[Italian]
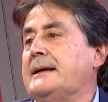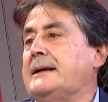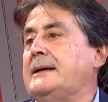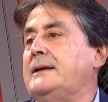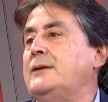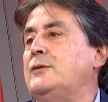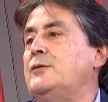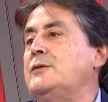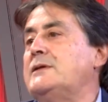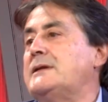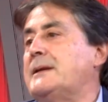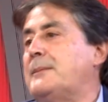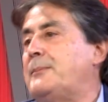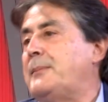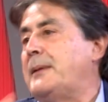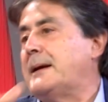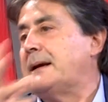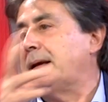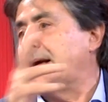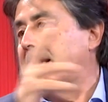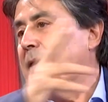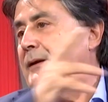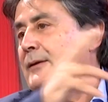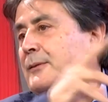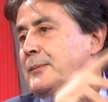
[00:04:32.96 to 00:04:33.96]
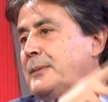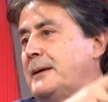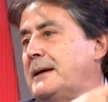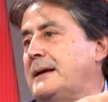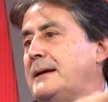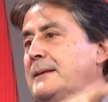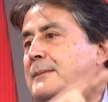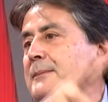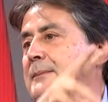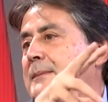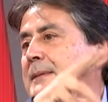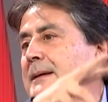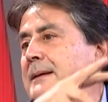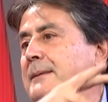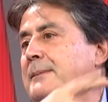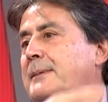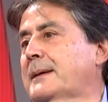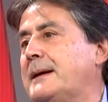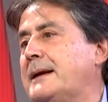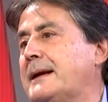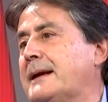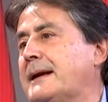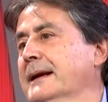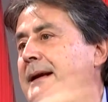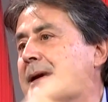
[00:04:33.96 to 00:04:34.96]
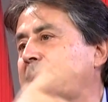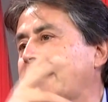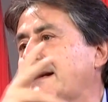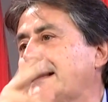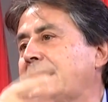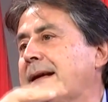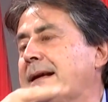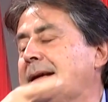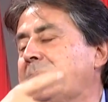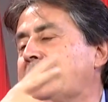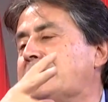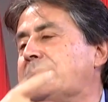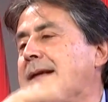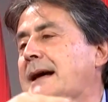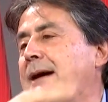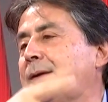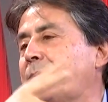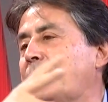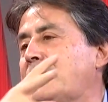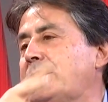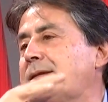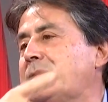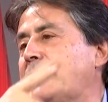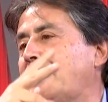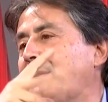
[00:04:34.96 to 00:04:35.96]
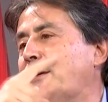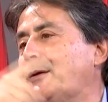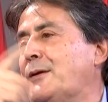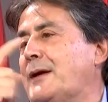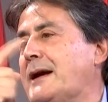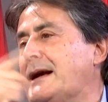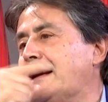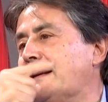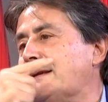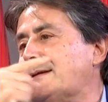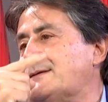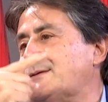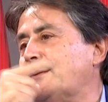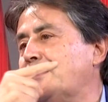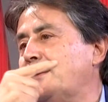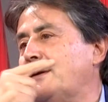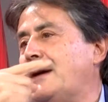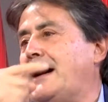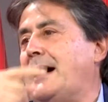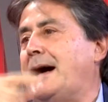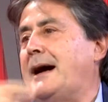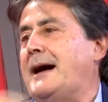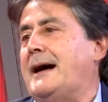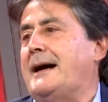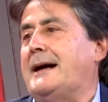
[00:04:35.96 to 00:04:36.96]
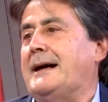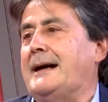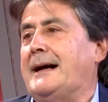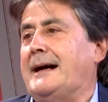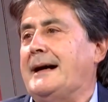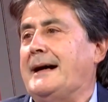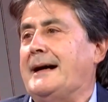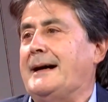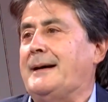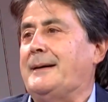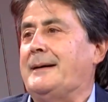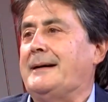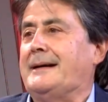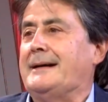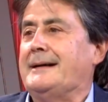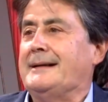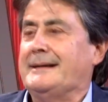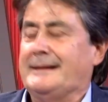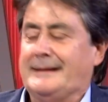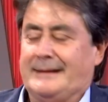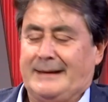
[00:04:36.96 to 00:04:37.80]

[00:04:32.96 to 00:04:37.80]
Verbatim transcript: di cui si è parlato per il, per il sangue di San Lorenzo a, a,